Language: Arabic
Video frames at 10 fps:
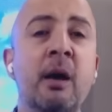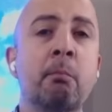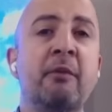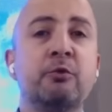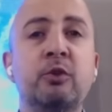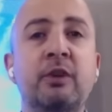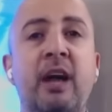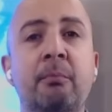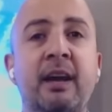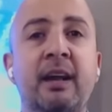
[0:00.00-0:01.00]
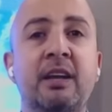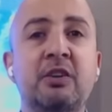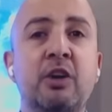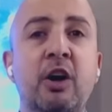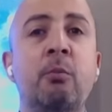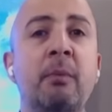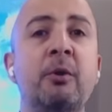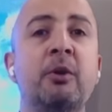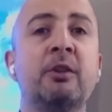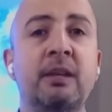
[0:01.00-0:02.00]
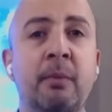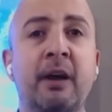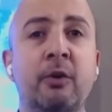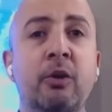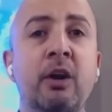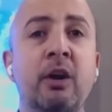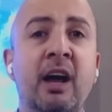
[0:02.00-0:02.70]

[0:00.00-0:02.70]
مفصول عن باقي الاشياء وما بيقدر يتم خرقه